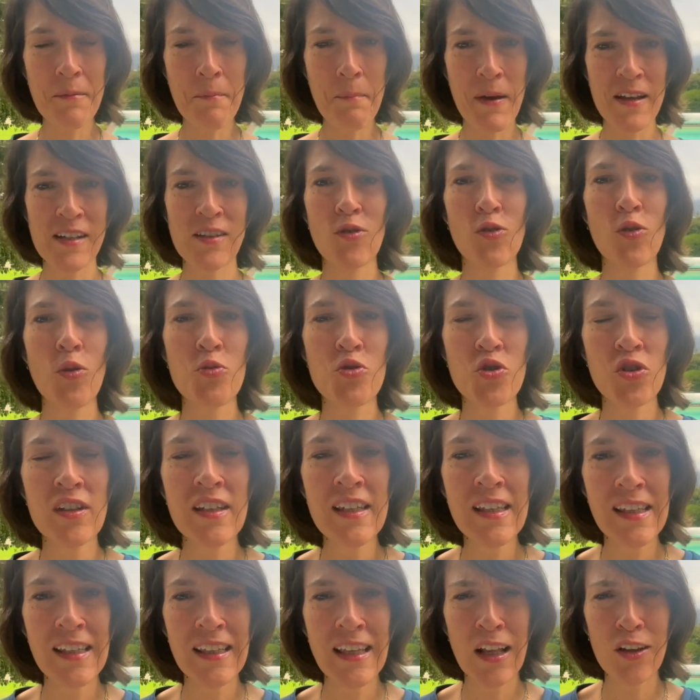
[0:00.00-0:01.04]
Parce que, comme je
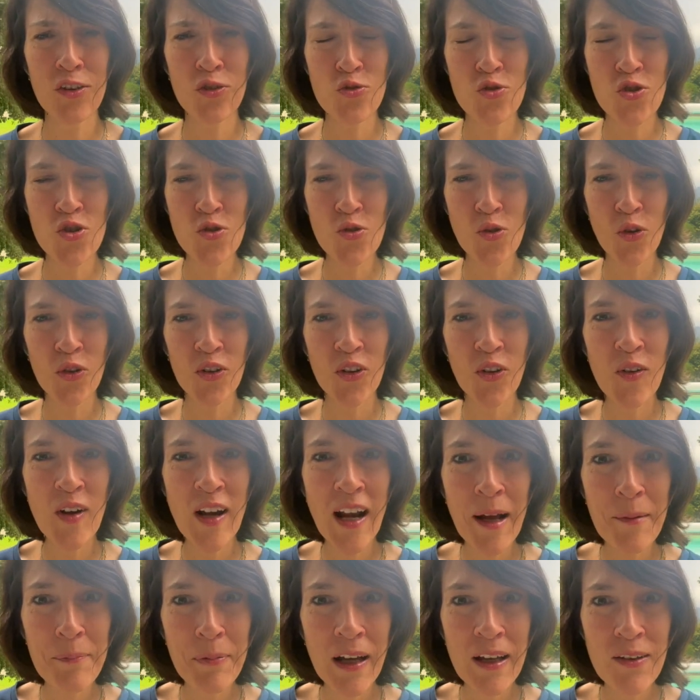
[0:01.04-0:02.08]
dis, il y a toujours de
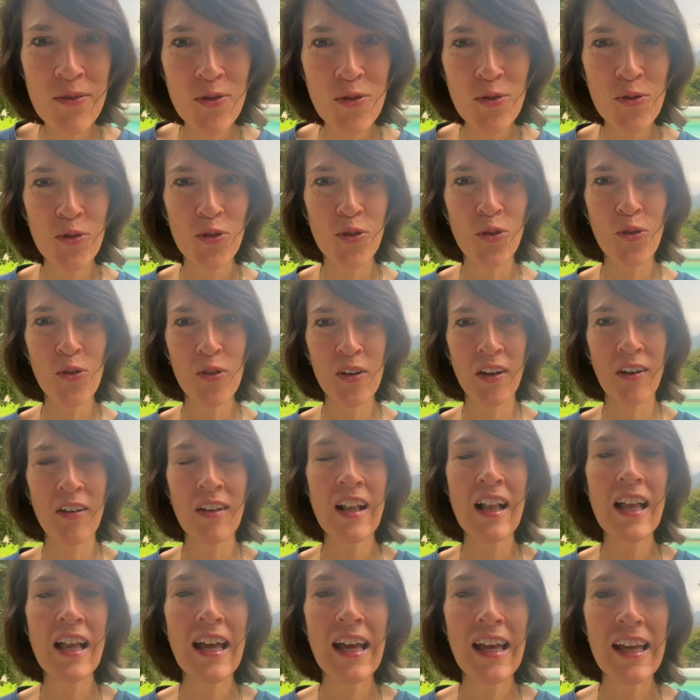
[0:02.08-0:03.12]
l'imprévu. Donc,
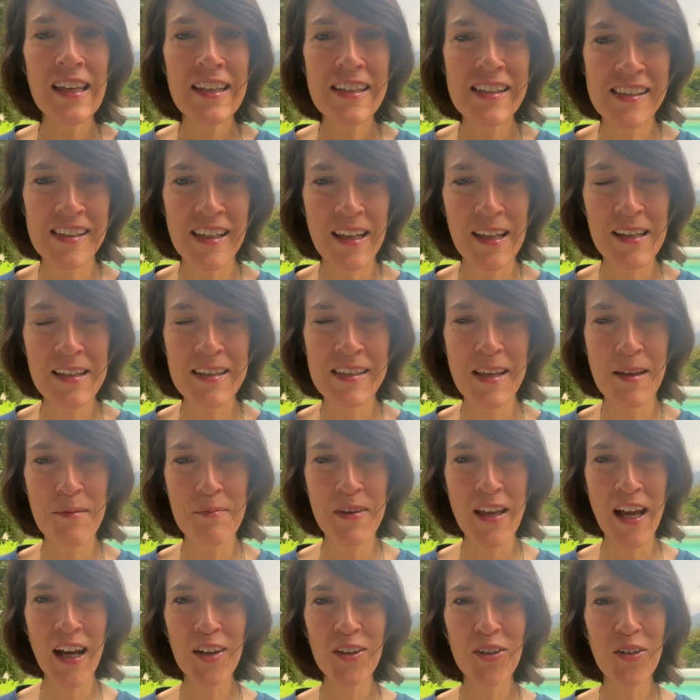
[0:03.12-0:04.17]
c'est
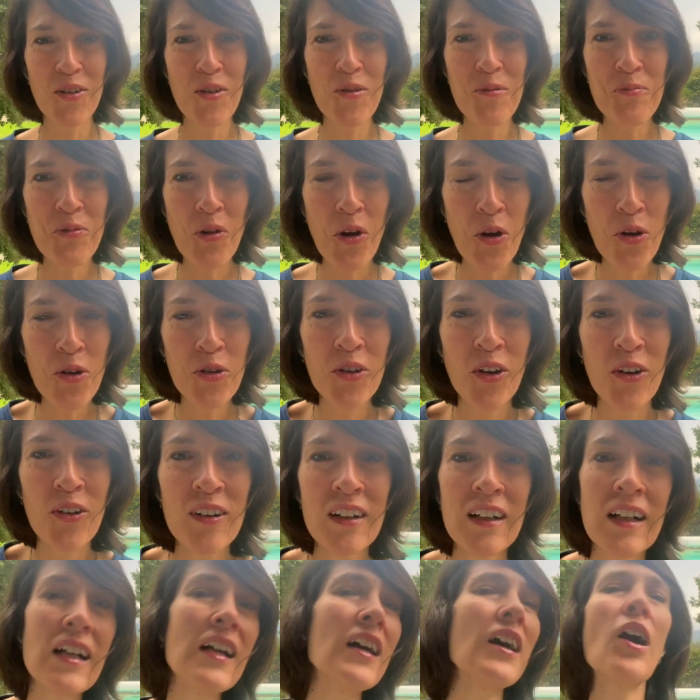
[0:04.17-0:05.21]
bien de le prendre
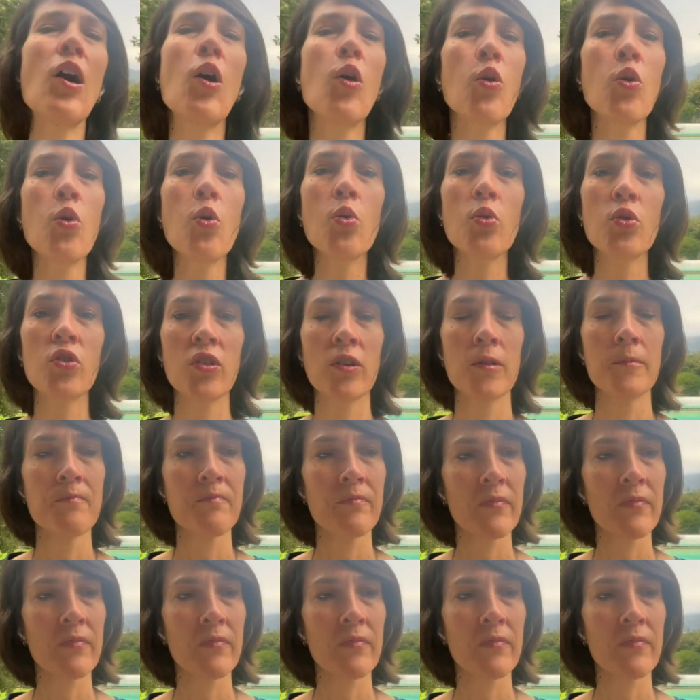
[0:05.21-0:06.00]
en compte.